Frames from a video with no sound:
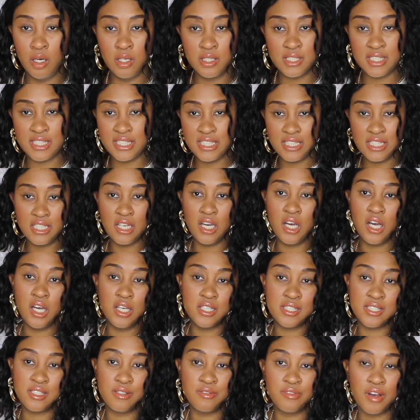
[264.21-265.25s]
c'est euh,
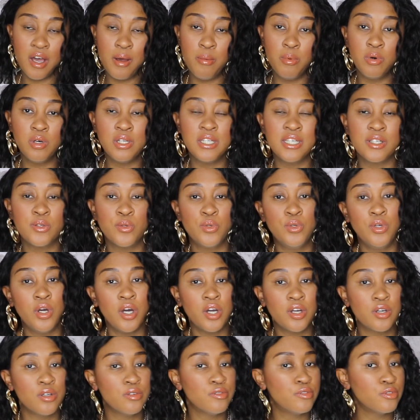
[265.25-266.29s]
c'est vraiment les
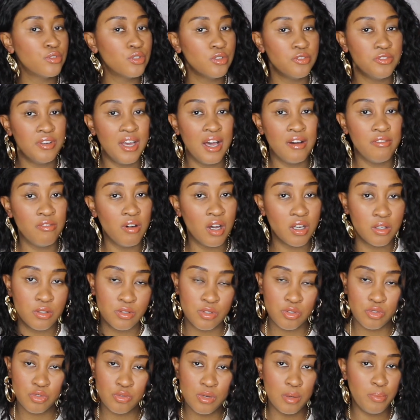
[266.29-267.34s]
couleurs que vous devez avoir, que
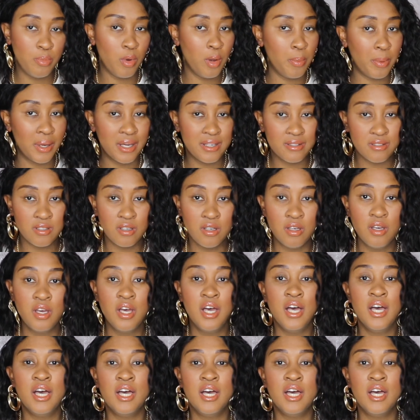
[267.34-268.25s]
ce soit pour printemps